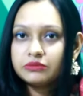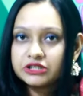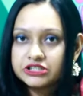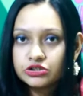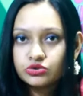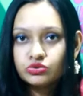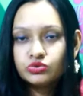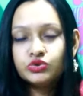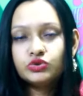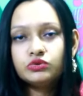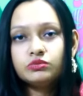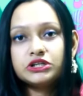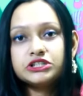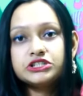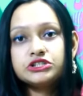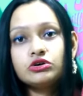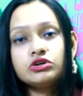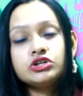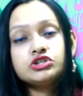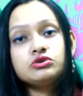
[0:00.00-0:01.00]
বাচ্চার ওজন
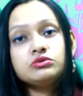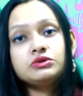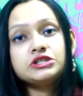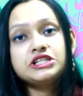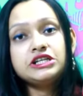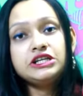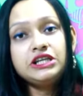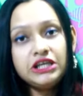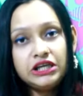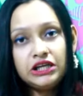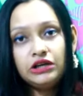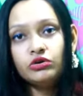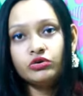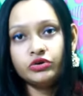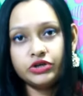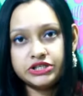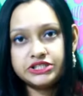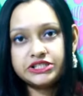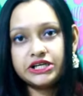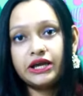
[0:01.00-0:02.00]
বাড়ছে না অনেক সময় বাচ্চা নীল
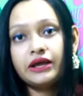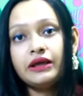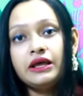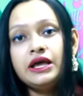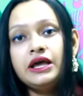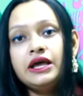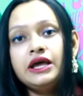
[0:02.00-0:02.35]
হয়ে যায়